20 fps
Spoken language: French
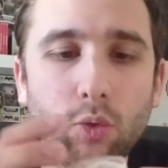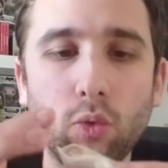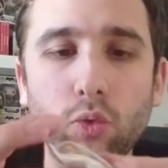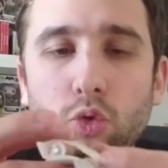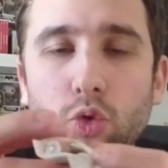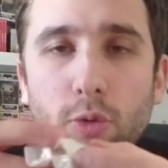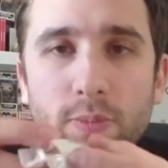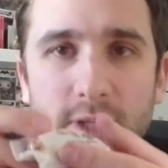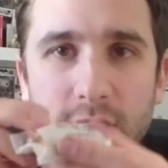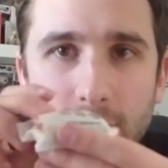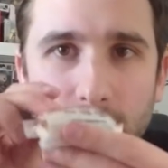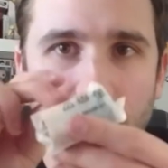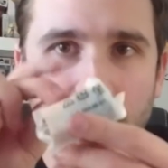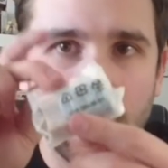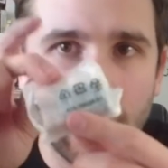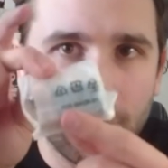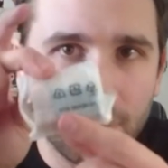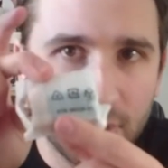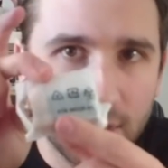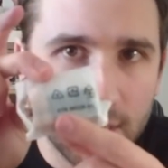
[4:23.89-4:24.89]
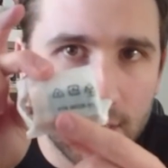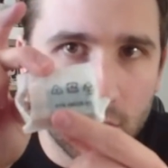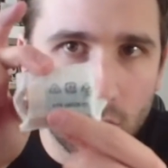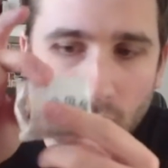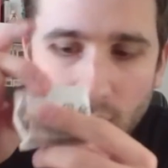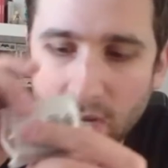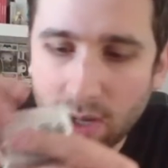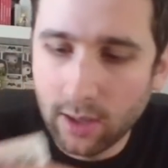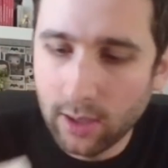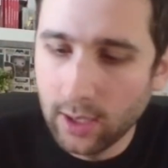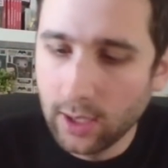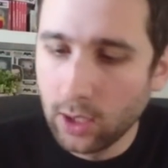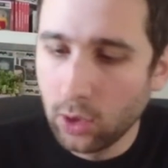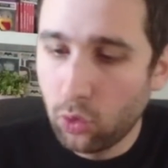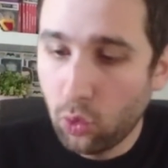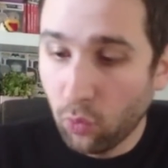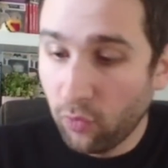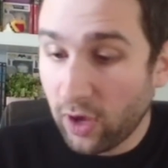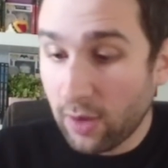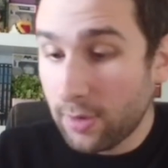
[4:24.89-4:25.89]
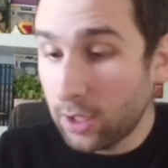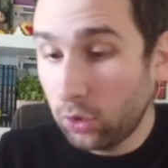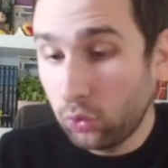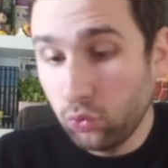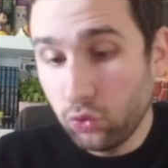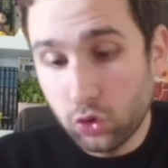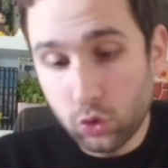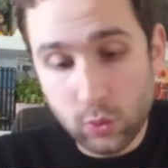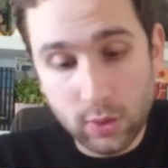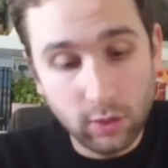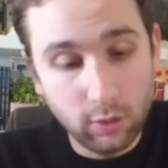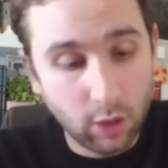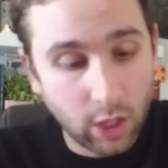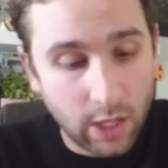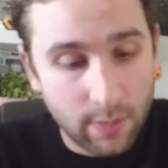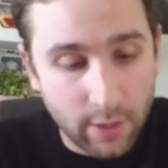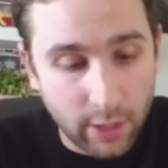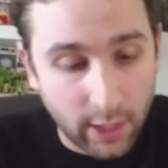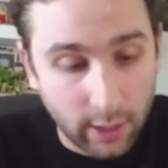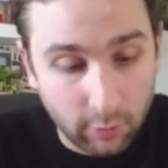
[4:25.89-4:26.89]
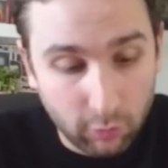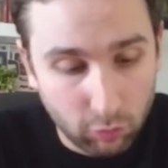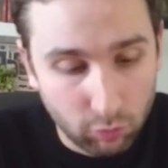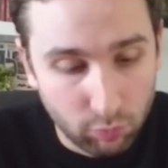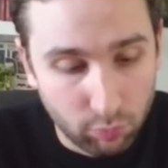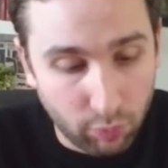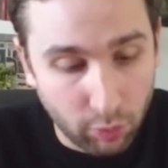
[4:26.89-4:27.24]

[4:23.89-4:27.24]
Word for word: Donc deux petites piles qui sont là, qu'on va mettre tout de suite dans la manette